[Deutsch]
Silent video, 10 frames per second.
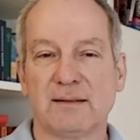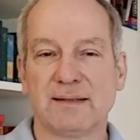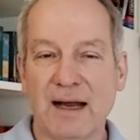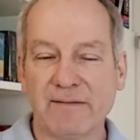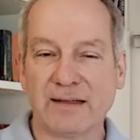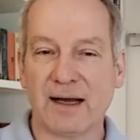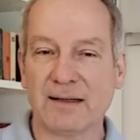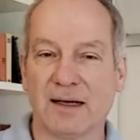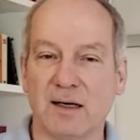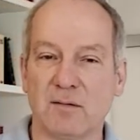David
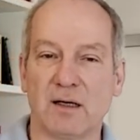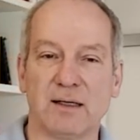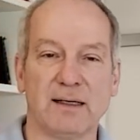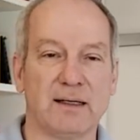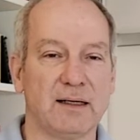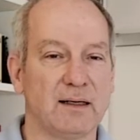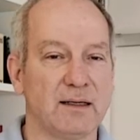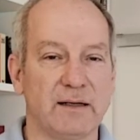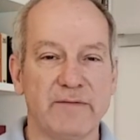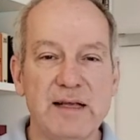hat aber
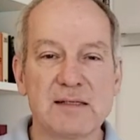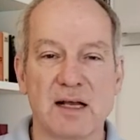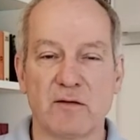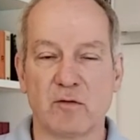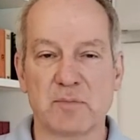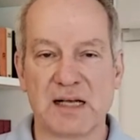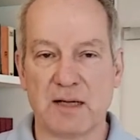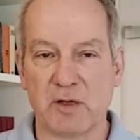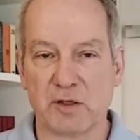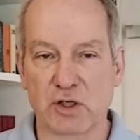eine Vielzahl von
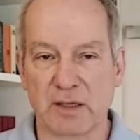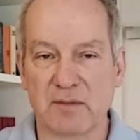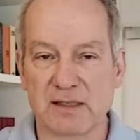Psalmen geschrieben.